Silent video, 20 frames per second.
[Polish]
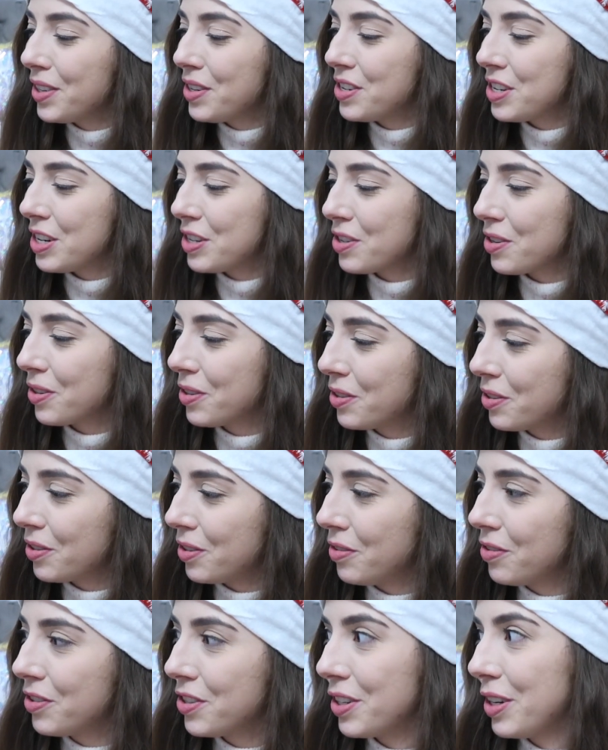No i rzecz, o
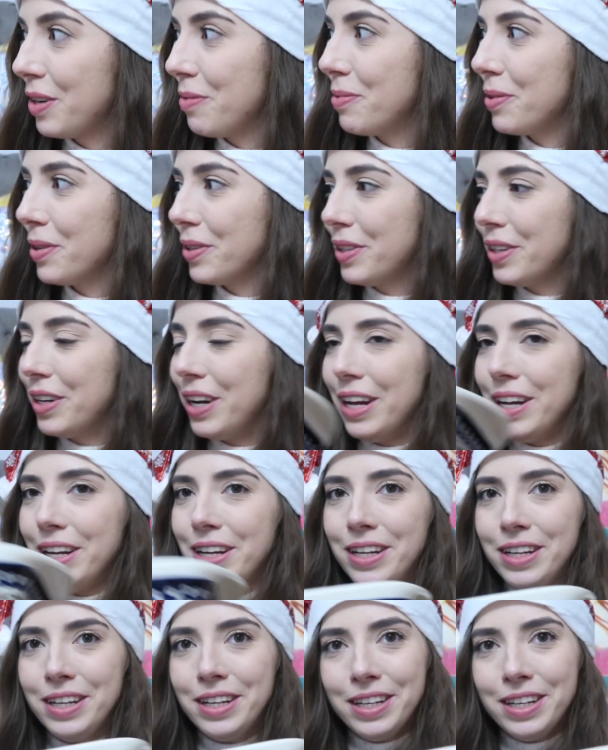którą wczoraj było tyle